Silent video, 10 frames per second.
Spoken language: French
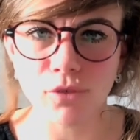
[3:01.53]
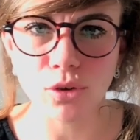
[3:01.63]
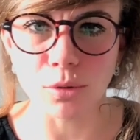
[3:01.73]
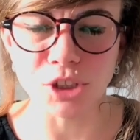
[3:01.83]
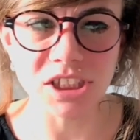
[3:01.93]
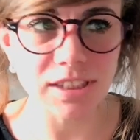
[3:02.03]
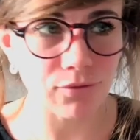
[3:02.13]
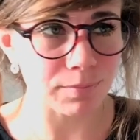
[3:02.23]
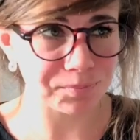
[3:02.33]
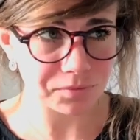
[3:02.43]
votre objectif
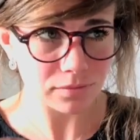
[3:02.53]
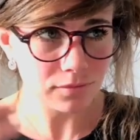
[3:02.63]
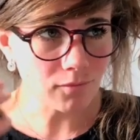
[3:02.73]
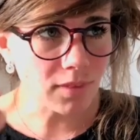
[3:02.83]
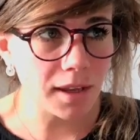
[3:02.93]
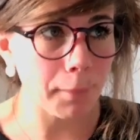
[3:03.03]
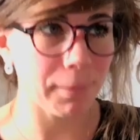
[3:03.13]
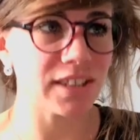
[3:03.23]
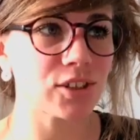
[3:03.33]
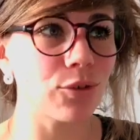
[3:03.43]

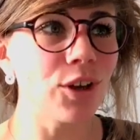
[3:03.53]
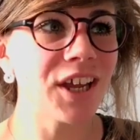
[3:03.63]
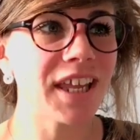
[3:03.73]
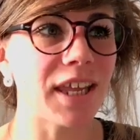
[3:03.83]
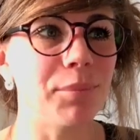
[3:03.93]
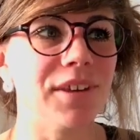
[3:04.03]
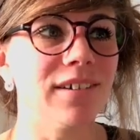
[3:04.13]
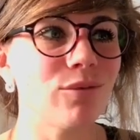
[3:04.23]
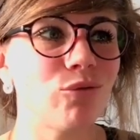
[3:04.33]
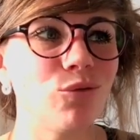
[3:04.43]
parce que, eh
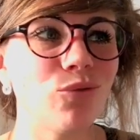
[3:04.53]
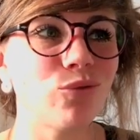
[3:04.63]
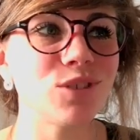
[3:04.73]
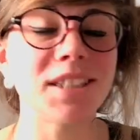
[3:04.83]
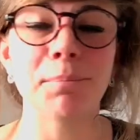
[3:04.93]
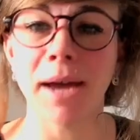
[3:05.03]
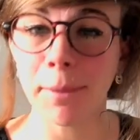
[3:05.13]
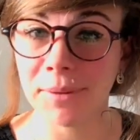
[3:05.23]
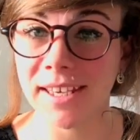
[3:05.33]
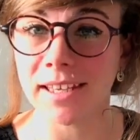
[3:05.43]
bien, vous ne vous
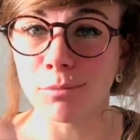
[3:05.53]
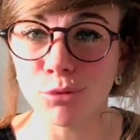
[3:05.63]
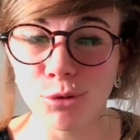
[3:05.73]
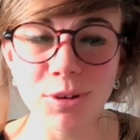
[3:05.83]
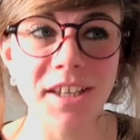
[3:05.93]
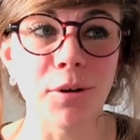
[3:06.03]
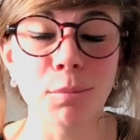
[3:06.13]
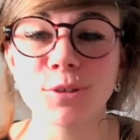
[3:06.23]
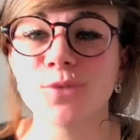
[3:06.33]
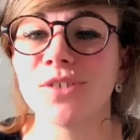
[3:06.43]
éparpillerez plus et en
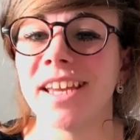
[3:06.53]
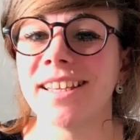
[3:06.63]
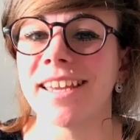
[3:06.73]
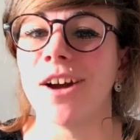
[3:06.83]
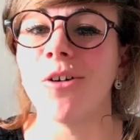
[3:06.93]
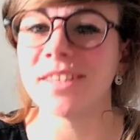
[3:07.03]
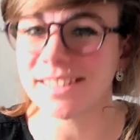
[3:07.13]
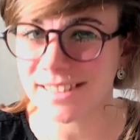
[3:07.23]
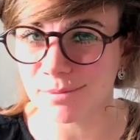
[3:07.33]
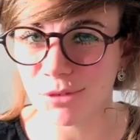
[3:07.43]
plus, vous gagnerez en
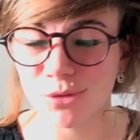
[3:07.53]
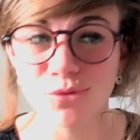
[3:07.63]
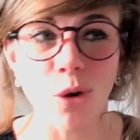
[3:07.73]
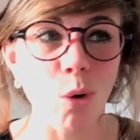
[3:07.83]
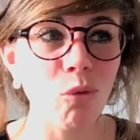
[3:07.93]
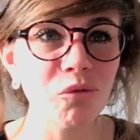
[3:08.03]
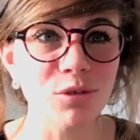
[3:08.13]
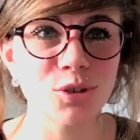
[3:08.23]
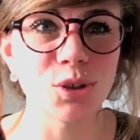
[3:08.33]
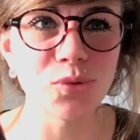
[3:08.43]
estime de vous, en
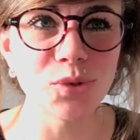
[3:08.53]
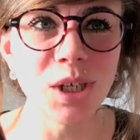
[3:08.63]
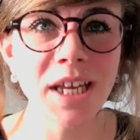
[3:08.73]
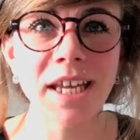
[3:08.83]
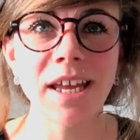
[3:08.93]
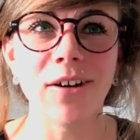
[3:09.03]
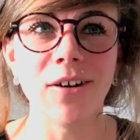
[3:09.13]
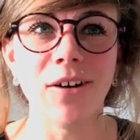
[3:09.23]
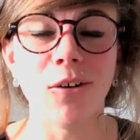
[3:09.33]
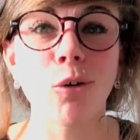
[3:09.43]
confiance de vous,
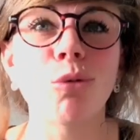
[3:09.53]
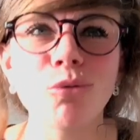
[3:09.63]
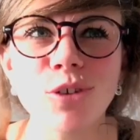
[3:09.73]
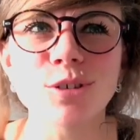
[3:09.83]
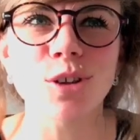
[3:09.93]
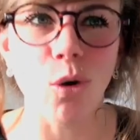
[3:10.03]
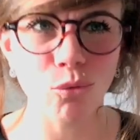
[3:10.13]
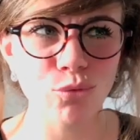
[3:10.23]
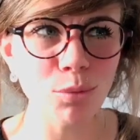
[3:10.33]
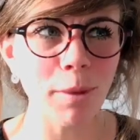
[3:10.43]
euh, en confiance en
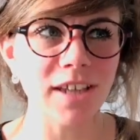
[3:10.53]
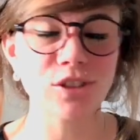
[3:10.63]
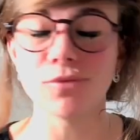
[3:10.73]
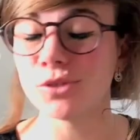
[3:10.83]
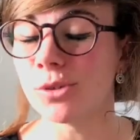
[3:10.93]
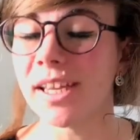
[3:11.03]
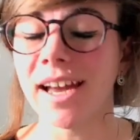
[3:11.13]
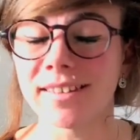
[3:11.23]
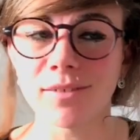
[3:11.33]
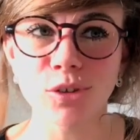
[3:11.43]
vous parce que vous aurez
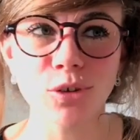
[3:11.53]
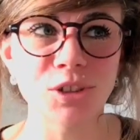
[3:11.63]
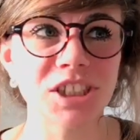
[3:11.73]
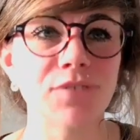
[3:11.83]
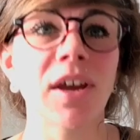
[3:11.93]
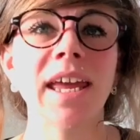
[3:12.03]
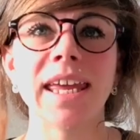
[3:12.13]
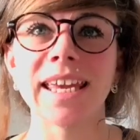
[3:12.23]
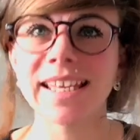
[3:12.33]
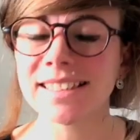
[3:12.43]
atteint votre objectif.
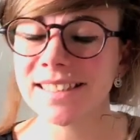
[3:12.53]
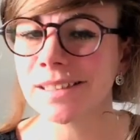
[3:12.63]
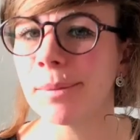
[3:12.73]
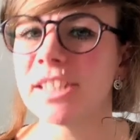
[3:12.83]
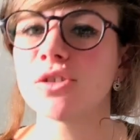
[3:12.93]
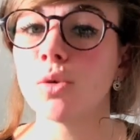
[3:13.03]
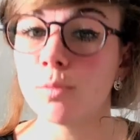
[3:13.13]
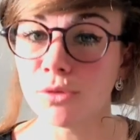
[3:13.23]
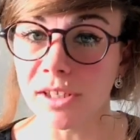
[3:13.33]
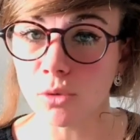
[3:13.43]
Et qu'est-ce qui se passe au
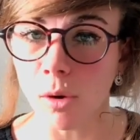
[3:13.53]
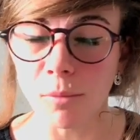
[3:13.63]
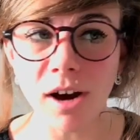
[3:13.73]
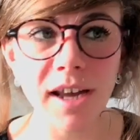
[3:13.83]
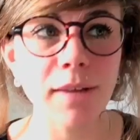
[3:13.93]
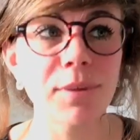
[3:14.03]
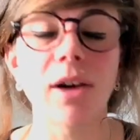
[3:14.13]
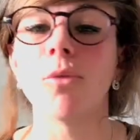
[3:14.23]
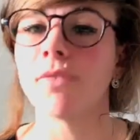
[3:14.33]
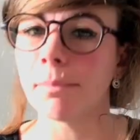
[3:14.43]
bout des trois mois Eh bien,
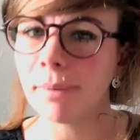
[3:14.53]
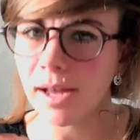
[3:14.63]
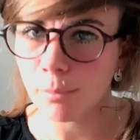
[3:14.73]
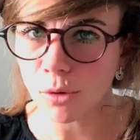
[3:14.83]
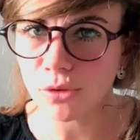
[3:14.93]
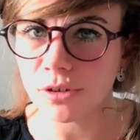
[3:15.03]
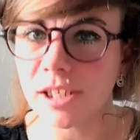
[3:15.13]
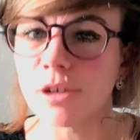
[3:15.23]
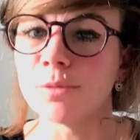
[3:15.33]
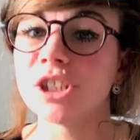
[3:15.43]
on va pas
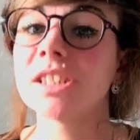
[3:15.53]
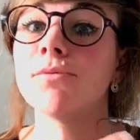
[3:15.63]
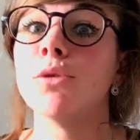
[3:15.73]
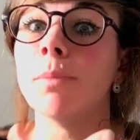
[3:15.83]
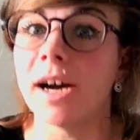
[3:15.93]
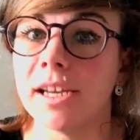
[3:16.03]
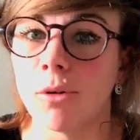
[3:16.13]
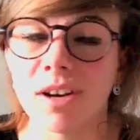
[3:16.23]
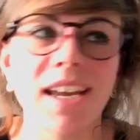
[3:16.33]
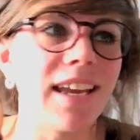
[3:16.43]
abandonner l'objectif de parler
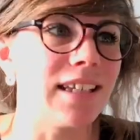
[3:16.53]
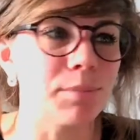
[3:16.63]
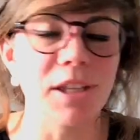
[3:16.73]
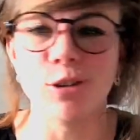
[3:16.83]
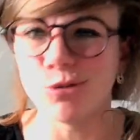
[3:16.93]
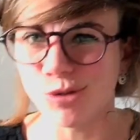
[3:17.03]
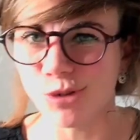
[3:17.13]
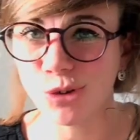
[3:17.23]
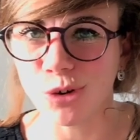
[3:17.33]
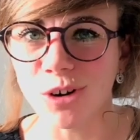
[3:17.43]
anglais, espagnol ou une
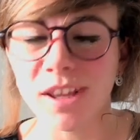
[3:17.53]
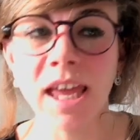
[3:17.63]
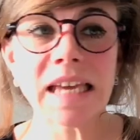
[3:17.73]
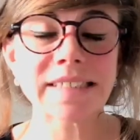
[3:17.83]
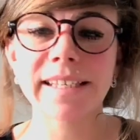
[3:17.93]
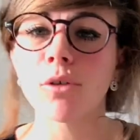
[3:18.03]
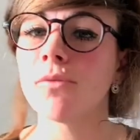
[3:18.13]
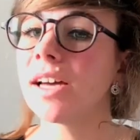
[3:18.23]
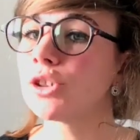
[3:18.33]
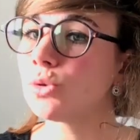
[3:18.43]
autre langue, c'est qu'on
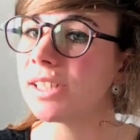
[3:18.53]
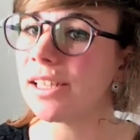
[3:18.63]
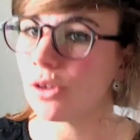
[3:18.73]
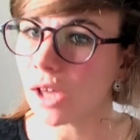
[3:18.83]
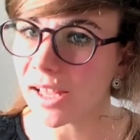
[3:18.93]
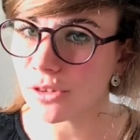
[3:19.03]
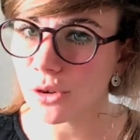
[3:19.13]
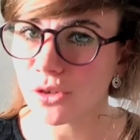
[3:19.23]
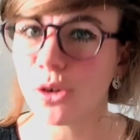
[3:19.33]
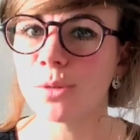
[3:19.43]
va ajouter un
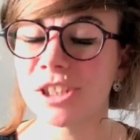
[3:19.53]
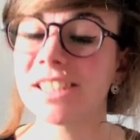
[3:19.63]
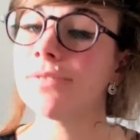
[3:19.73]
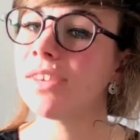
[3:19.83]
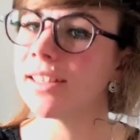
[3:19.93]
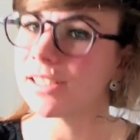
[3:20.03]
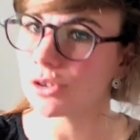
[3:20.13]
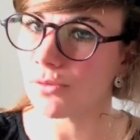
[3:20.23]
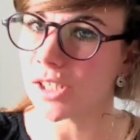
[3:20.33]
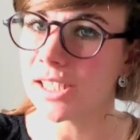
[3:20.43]
autre objectif qui était
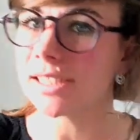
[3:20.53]
sur votre